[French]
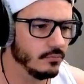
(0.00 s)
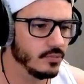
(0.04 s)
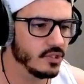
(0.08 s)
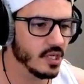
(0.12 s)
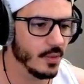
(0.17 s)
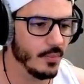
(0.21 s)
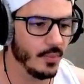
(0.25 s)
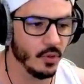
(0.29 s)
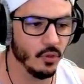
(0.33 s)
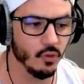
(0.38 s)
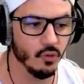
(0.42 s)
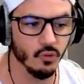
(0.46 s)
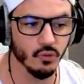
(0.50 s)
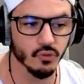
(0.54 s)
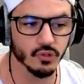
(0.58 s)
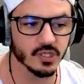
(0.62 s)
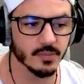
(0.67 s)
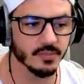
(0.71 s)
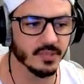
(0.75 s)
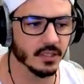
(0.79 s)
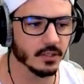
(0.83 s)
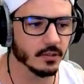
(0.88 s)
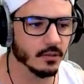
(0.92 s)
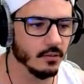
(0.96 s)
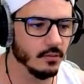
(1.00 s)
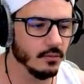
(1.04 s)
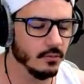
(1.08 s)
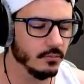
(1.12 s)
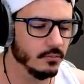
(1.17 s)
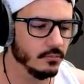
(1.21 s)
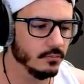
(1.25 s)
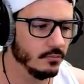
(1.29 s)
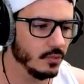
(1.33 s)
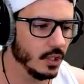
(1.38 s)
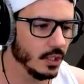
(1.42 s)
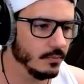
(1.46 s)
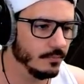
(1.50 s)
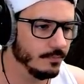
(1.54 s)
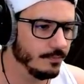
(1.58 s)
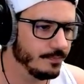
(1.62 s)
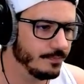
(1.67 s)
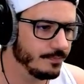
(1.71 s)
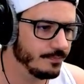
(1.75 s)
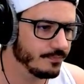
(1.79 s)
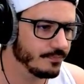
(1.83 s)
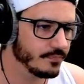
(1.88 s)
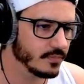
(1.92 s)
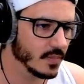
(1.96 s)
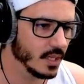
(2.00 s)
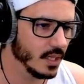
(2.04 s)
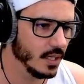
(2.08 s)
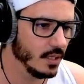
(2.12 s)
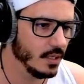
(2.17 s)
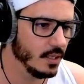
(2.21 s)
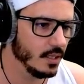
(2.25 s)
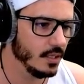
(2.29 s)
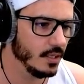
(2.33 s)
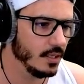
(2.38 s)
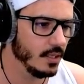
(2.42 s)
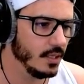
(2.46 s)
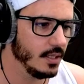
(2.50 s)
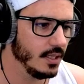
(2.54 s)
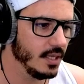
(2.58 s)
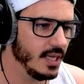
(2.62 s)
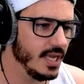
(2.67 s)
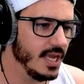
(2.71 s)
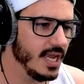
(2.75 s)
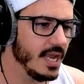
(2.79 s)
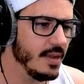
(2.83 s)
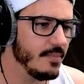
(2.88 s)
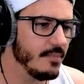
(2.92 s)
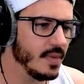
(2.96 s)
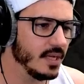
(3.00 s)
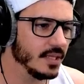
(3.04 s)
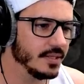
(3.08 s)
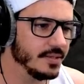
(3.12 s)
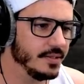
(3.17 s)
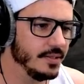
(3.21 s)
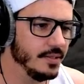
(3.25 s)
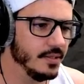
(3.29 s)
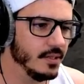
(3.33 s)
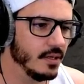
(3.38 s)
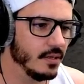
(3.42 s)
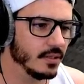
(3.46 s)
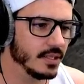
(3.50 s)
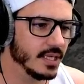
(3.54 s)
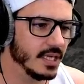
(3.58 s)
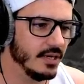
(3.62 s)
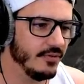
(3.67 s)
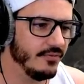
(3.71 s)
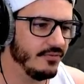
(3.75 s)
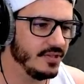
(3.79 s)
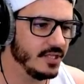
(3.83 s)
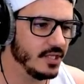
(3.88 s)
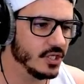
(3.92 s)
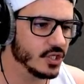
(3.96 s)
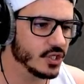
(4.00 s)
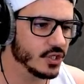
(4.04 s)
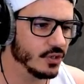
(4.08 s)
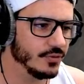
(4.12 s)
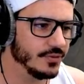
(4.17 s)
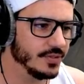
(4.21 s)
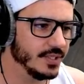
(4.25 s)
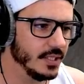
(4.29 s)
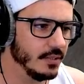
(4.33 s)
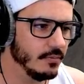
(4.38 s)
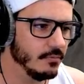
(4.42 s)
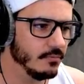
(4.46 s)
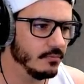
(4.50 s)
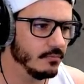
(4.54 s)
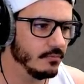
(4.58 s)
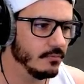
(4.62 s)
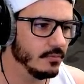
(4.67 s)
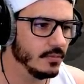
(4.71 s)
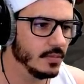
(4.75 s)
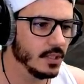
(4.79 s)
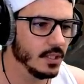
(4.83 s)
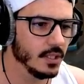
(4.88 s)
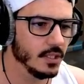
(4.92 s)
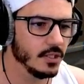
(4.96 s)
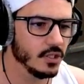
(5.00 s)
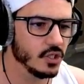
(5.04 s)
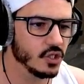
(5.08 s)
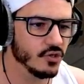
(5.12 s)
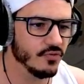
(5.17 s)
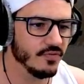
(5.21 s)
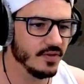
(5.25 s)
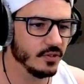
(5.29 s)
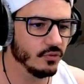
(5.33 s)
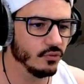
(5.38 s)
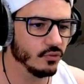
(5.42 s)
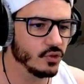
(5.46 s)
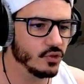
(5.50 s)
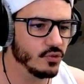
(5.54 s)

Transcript: S'il n'y a pas le E, c'est peut-être... Euh, et maintenant qu'elle a fini de chanter, je vais tout